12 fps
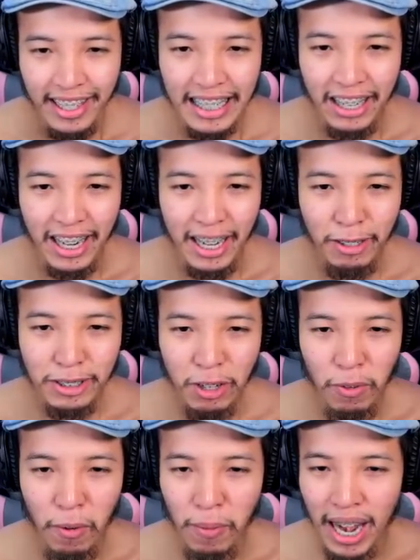เดี๋ยวนะรู้
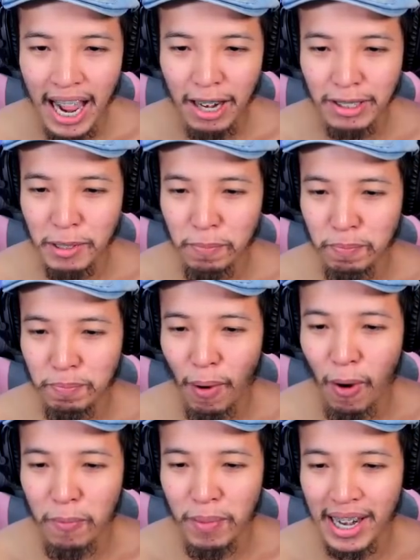สึกว่าเวลาเราจะ
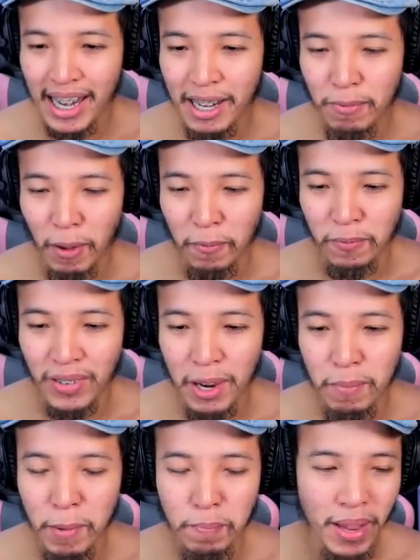ปลอมเป็นเล่นแบบ
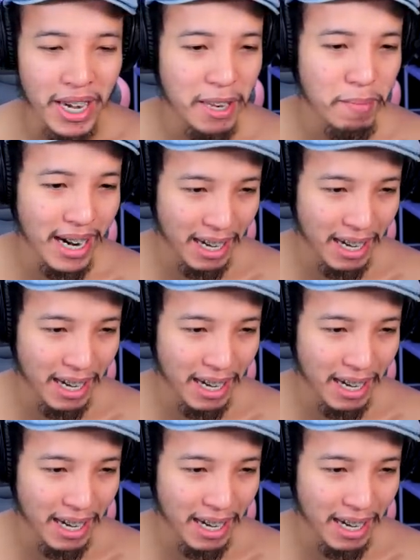เล่นไม่เป็นนี่